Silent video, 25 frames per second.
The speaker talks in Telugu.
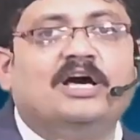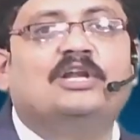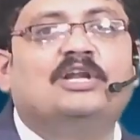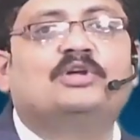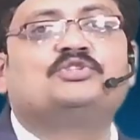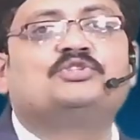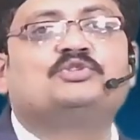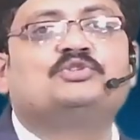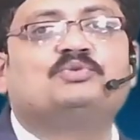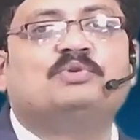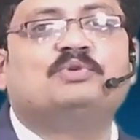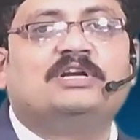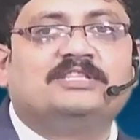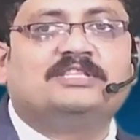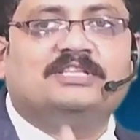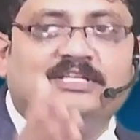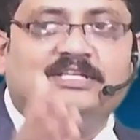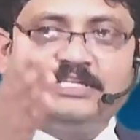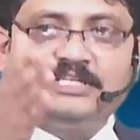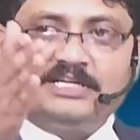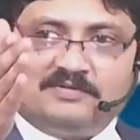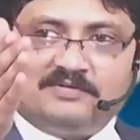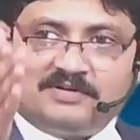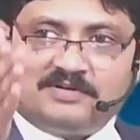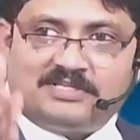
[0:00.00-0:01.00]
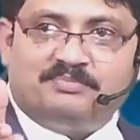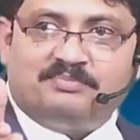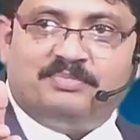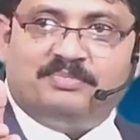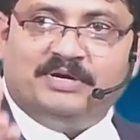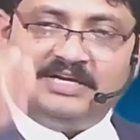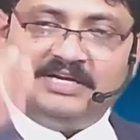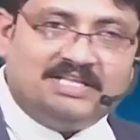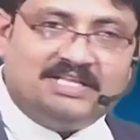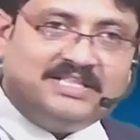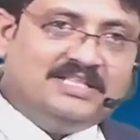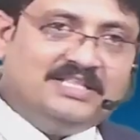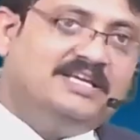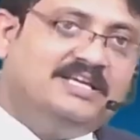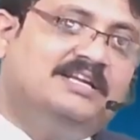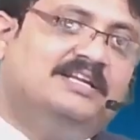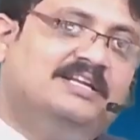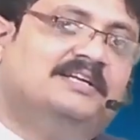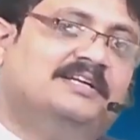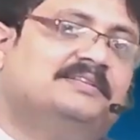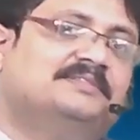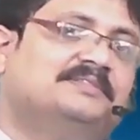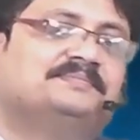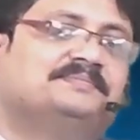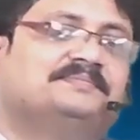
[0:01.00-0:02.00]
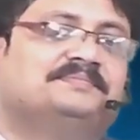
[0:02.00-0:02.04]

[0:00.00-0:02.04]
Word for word: నాలుగు సువార్తల తర్వాత పెట్టింది ఈయన